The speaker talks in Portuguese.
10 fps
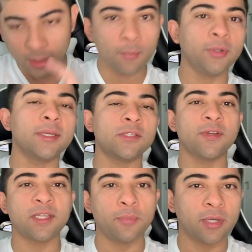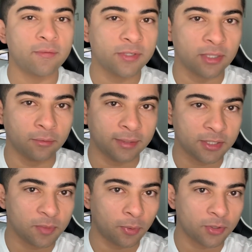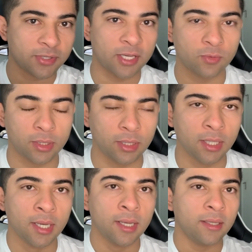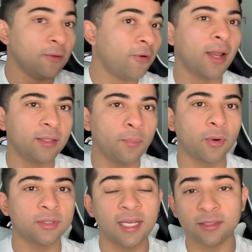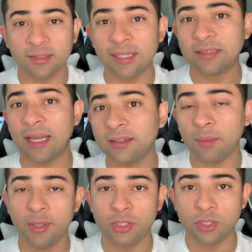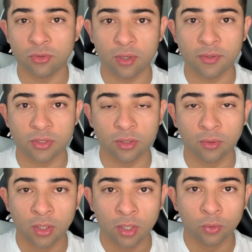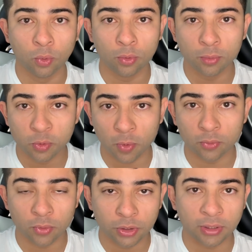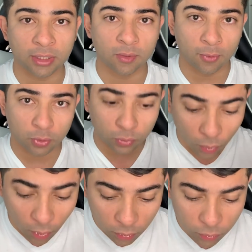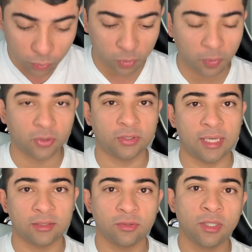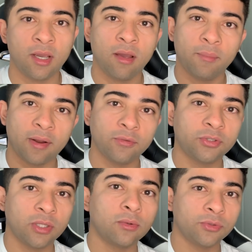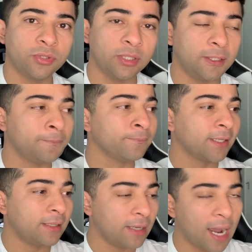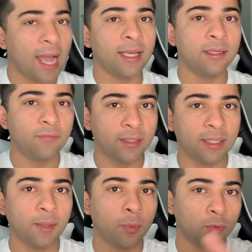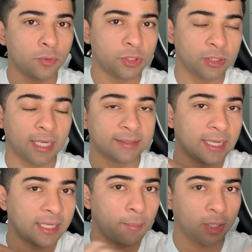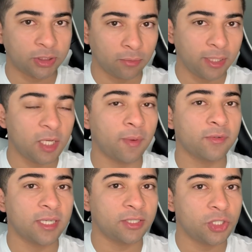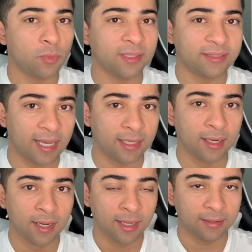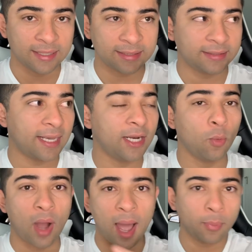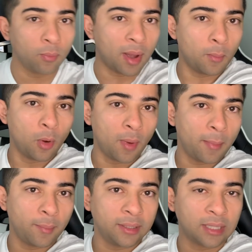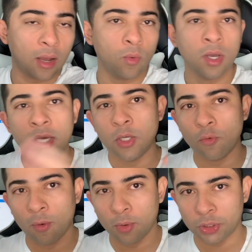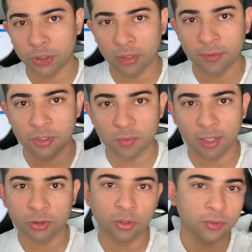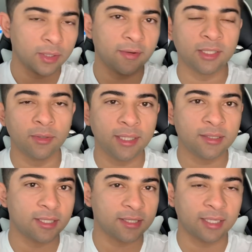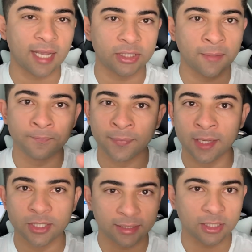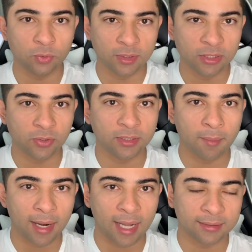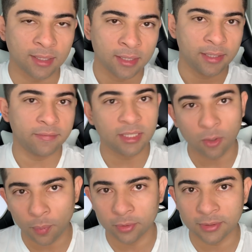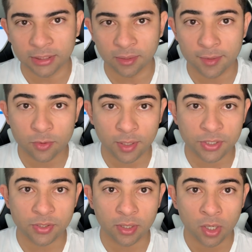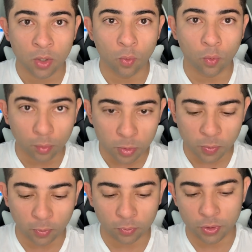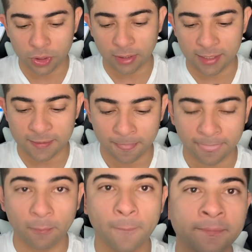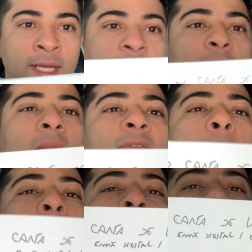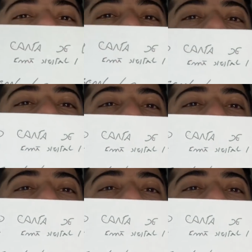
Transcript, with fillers: Muitas vezes é porque você não tem esse processo aqui. E falando em processos, é exatamente isso que eu ensino no Clube dos Produtores Digitais. Eu mostro todos os processos para você conseguir criar e vender produtos digitais. Aqui abaixo tem um link para você assistir uma série. Nessa série eu abro o meu mapa mental e eu vou mostrando esses bastidores. Então aqui vai ter o link, você se cadastra, já tá as duas lições liberadas e você tem a oportunidade também de conhecer o Clube dos Produtores Digitais, tá bom? Então vamos lá, vamos pegar esses três